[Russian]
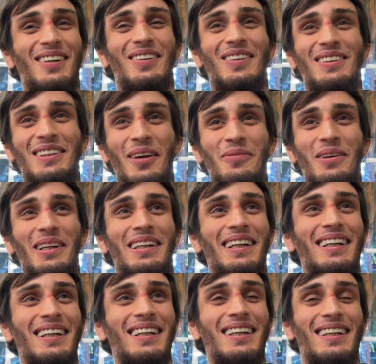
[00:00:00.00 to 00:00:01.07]
кто соперник.
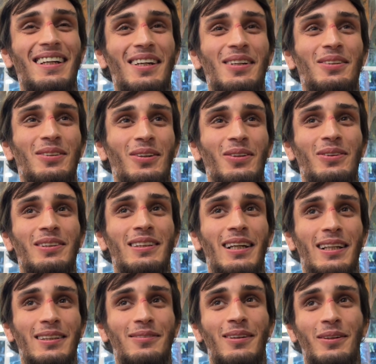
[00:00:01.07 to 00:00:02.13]
Скоро
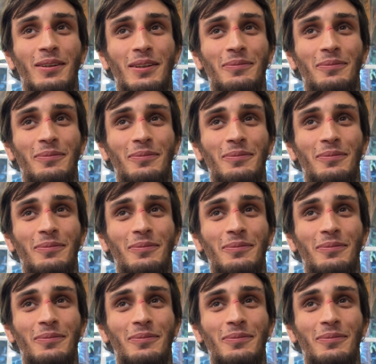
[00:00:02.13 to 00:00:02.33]
узнаете, вообще.